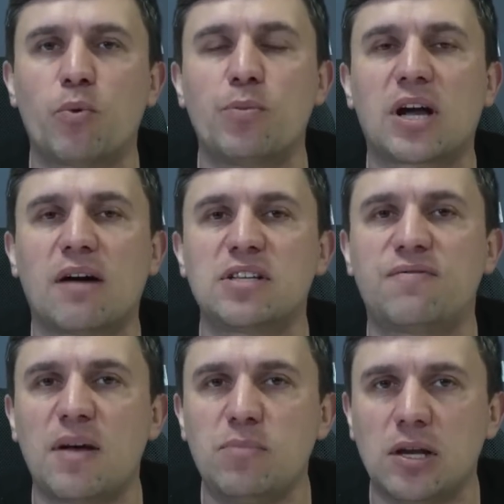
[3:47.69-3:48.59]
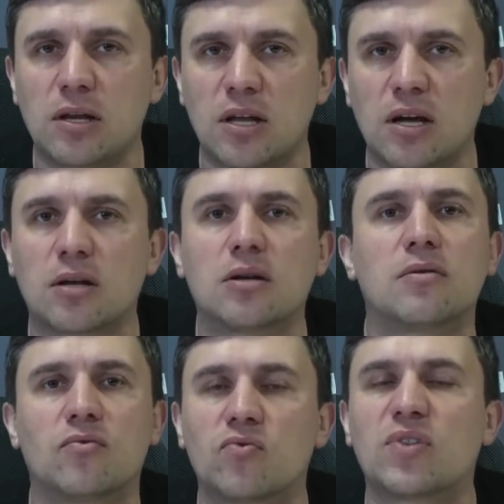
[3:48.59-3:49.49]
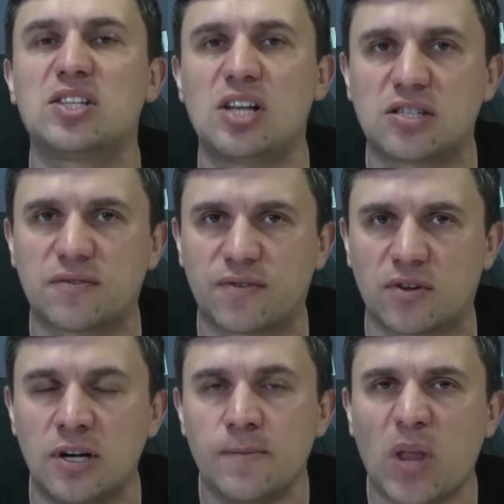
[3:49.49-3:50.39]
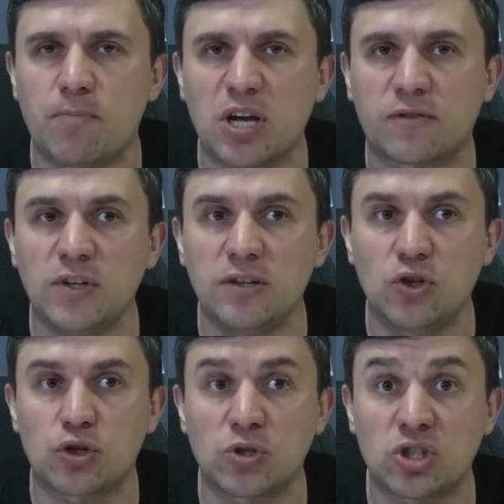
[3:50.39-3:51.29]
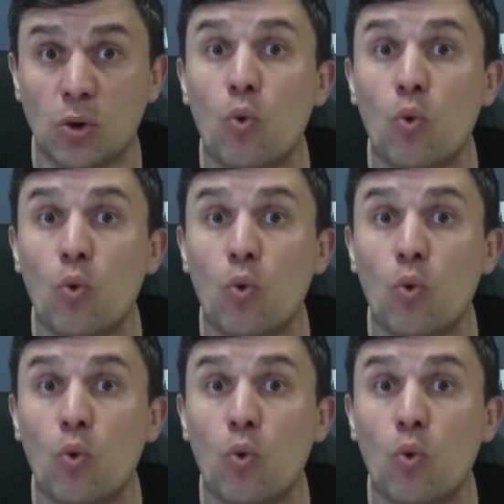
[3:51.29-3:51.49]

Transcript: публиковать фамилии, да, э, владельцев э, объекта недвижимости.